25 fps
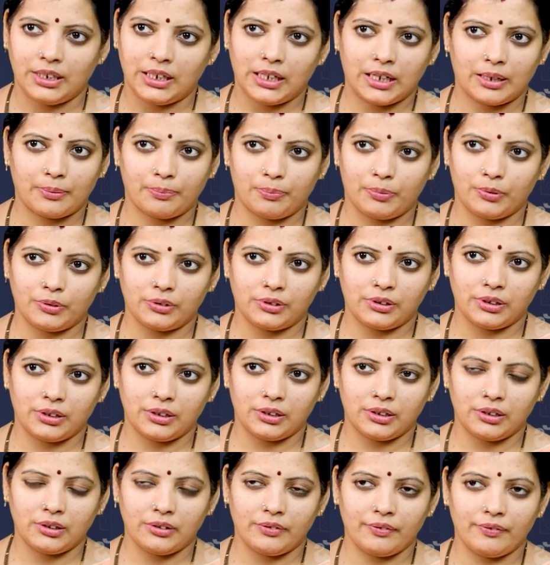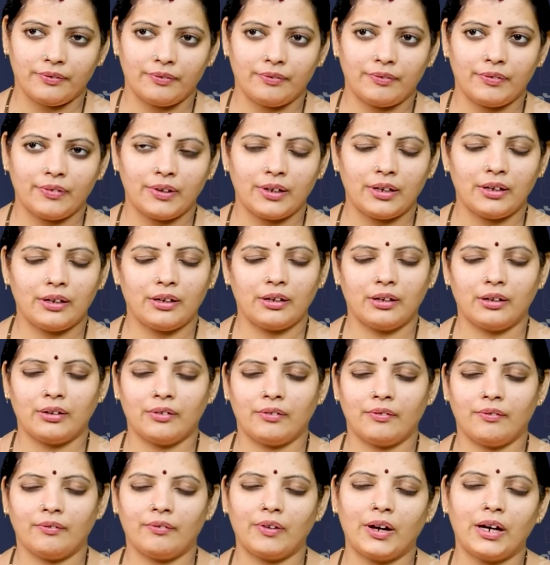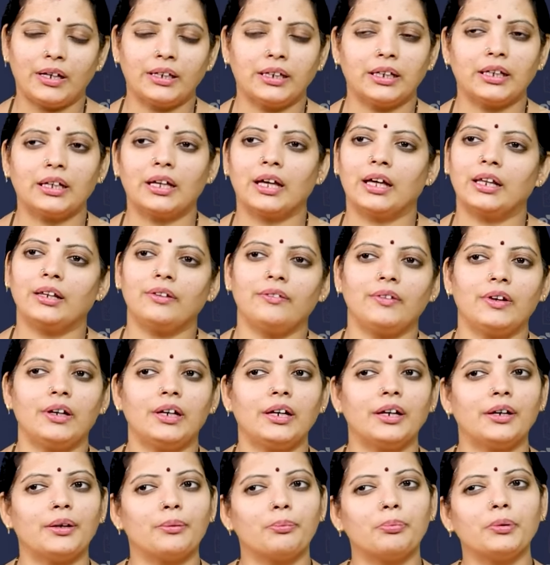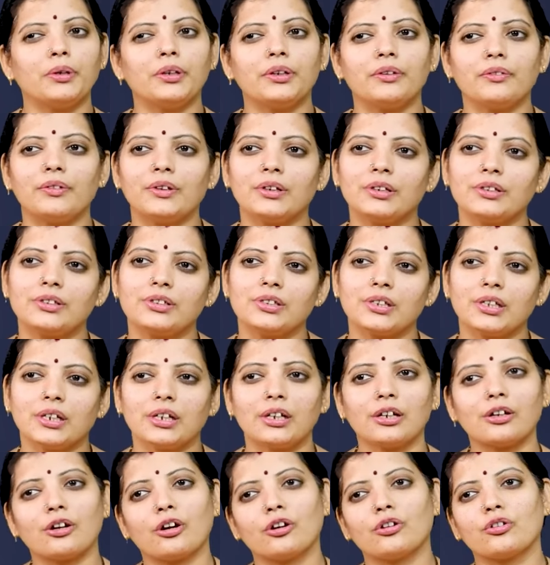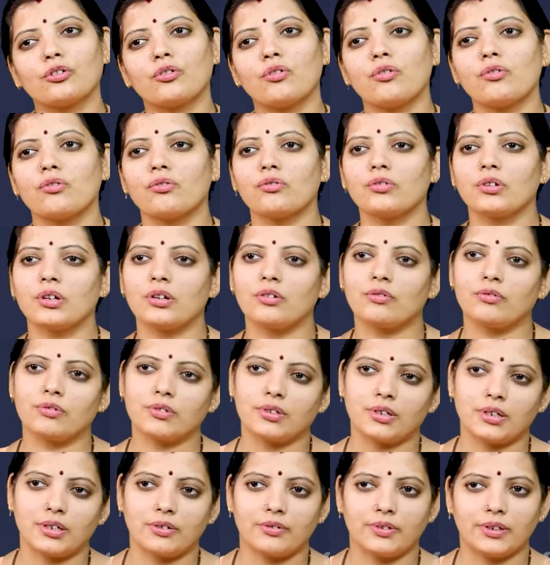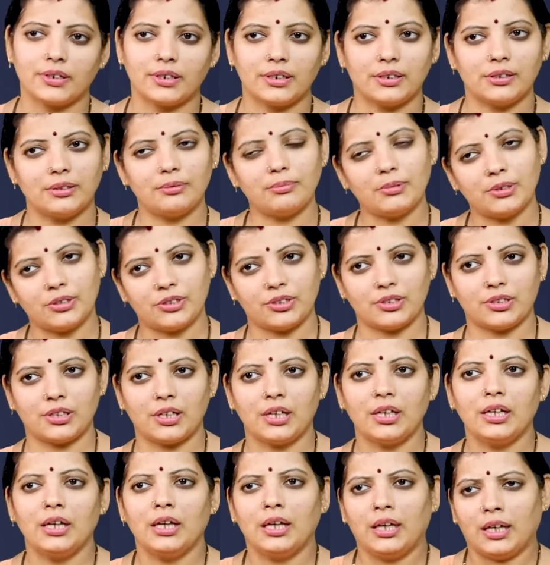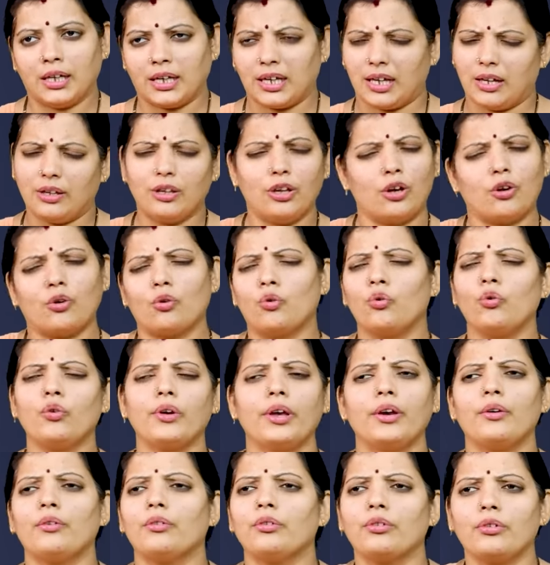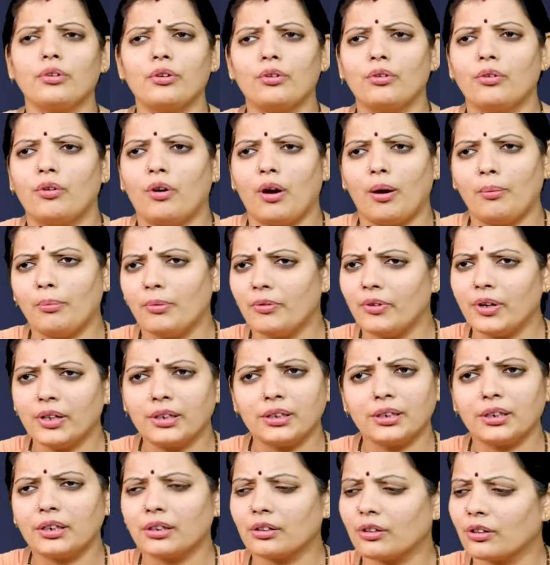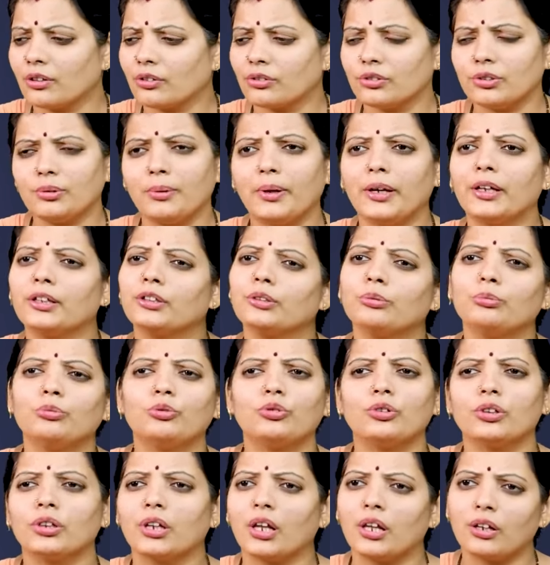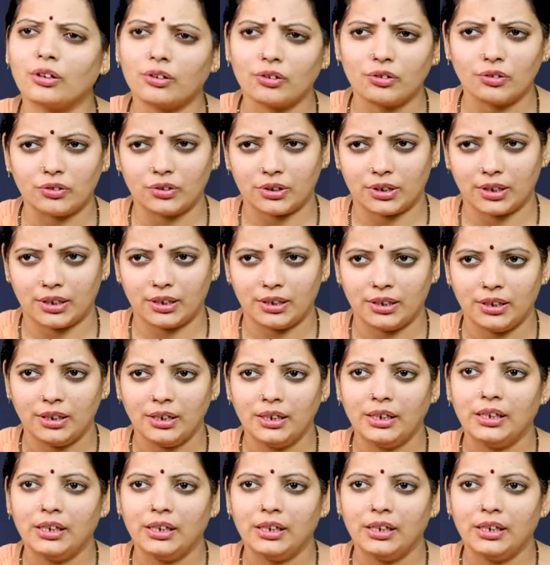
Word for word: లేకపోతే వాటికి కానీ వెళ్ళేటప్పుడు ఇటువంటి చీరలు కట్టుకోకుండా ఉండడం అనేది మంచిది ఎక్కువే ఉండవు అమ్మవారి దగ్గర కడుకున్న మహాయితే మూడో నాలుగో ఉంటాయి